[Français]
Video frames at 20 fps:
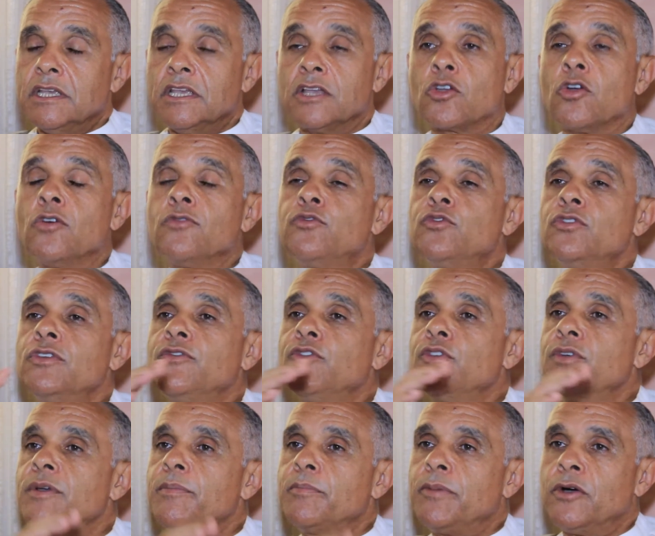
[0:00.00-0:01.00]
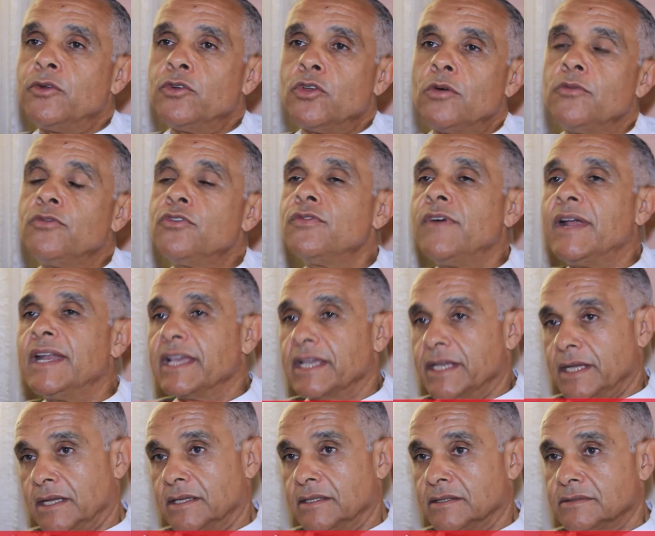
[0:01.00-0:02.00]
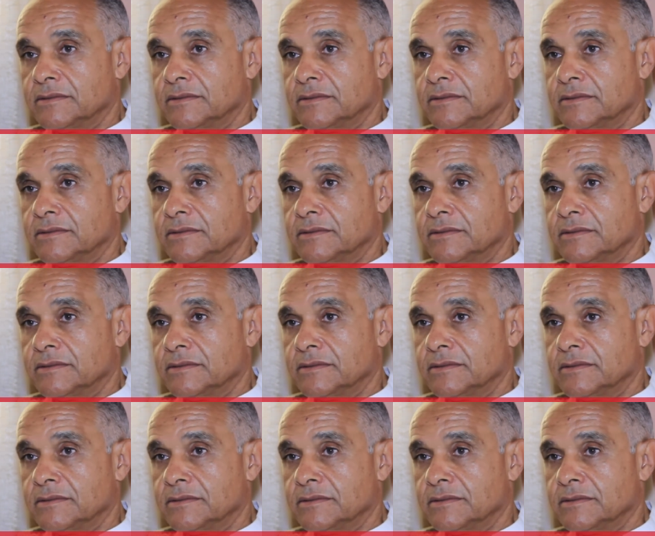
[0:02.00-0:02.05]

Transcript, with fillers: Et quand vous ne voulez pas en Europe, vous ne valez rien.